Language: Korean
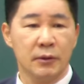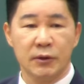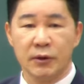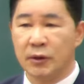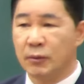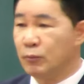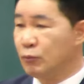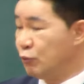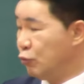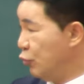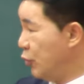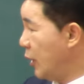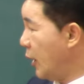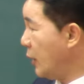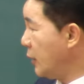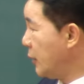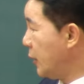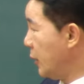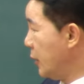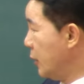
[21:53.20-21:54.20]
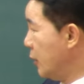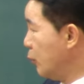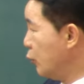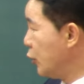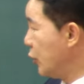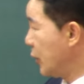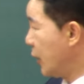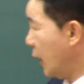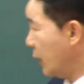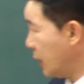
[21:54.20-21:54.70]
지금 우리한테 여
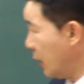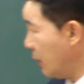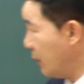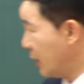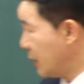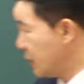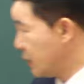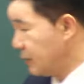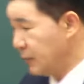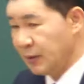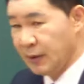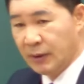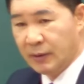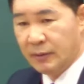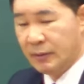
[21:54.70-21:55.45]
문들이 굉장히 많습니다.